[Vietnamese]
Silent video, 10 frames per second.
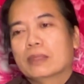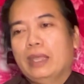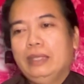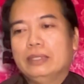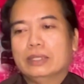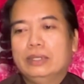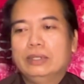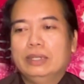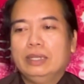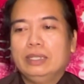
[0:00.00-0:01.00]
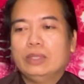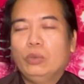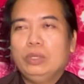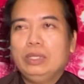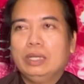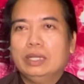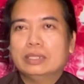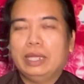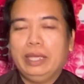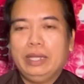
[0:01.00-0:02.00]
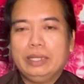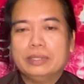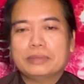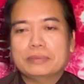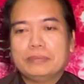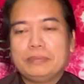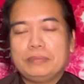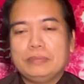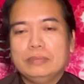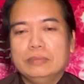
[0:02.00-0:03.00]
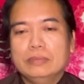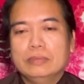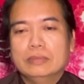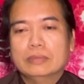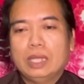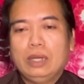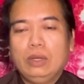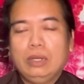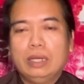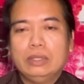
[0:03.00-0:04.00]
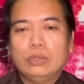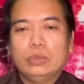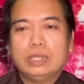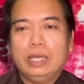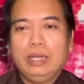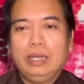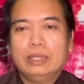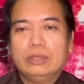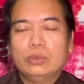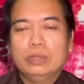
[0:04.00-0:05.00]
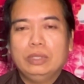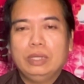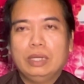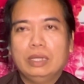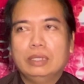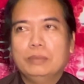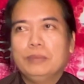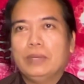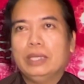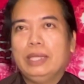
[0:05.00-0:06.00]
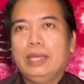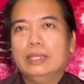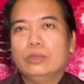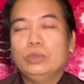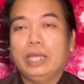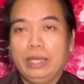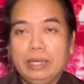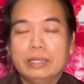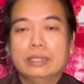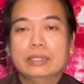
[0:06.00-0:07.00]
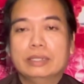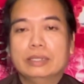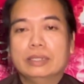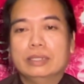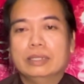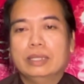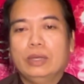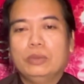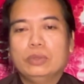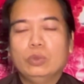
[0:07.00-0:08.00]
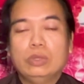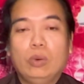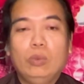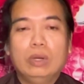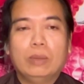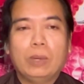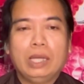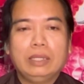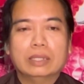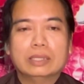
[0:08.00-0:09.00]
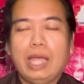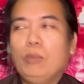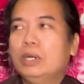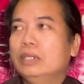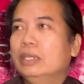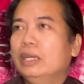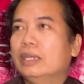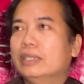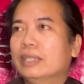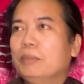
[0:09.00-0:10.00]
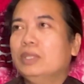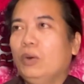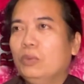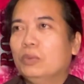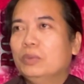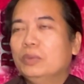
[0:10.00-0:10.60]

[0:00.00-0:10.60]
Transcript: tại vì thường thường cái tuổi trẻ đó người ta nói là cái tuổi trẻ là cái tuổi như quý vị đây là tuổi trẻ theo cái tuổi tu là khoảng chừng 60 đó là mới tu